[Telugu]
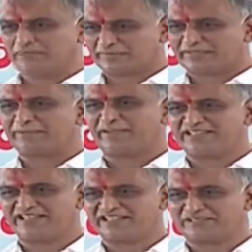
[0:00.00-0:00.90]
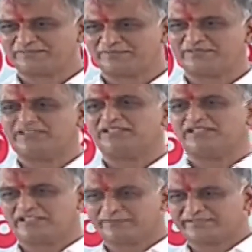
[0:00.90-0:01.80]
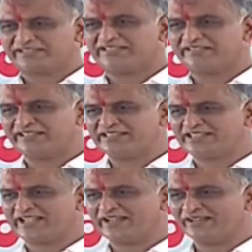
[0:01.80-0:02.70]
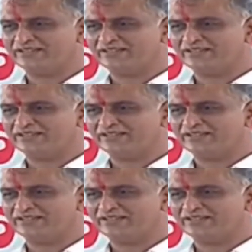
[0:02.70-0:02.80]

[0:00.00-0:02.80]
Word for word: మేము ఈ పని చేసినాం రేపు మీరు దీవెనిస్తే